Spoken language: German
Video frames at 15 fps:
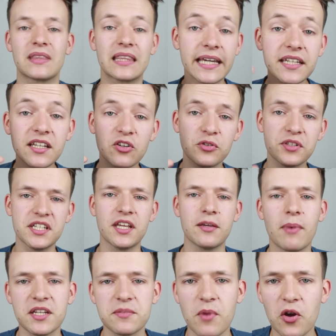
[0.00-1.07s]
Dritter Grund, den ich
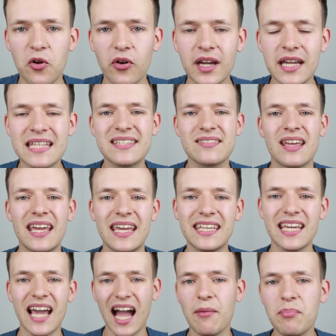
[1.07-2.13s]
manchmal höre, ist,
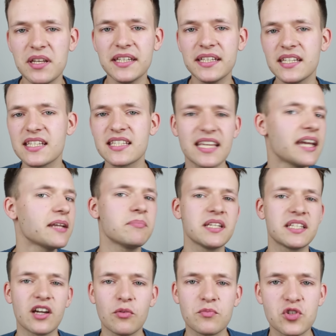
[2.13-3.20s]
ich habe nicht die Zeit,
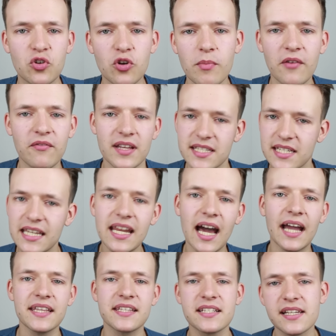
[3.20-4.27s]
mich darum zu kümmern, was jeder
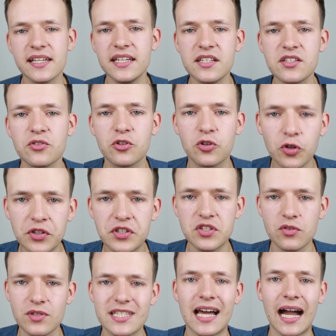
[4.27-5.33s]
einzelne Hinz und Kunst
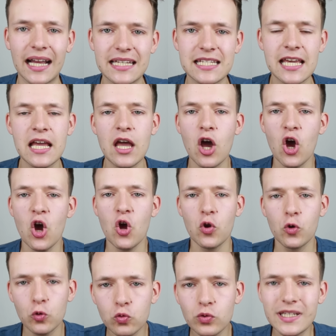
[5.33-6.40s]
so sagt.
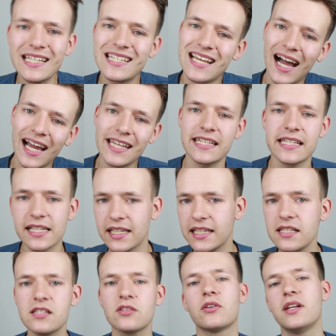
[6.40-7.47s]
Nun, dieser einzelne
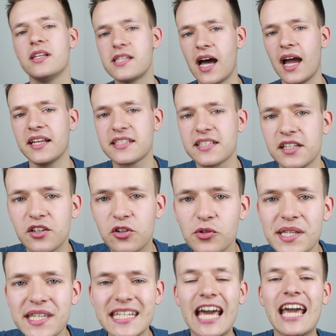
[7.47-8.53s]
Hinz oder dieser einzelne
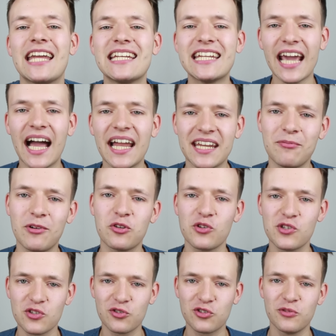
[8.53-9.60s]
Kunst, der hat aber
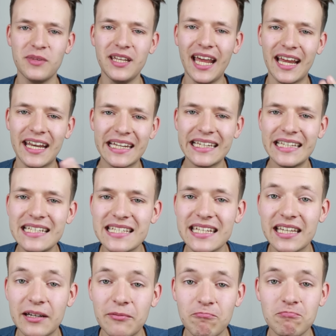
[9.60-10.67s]
durch Social Media eine
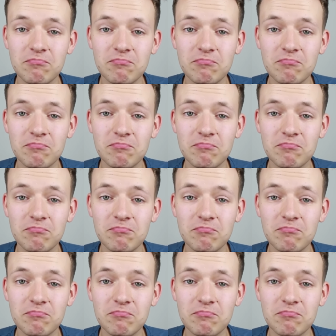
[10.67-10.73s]
riesige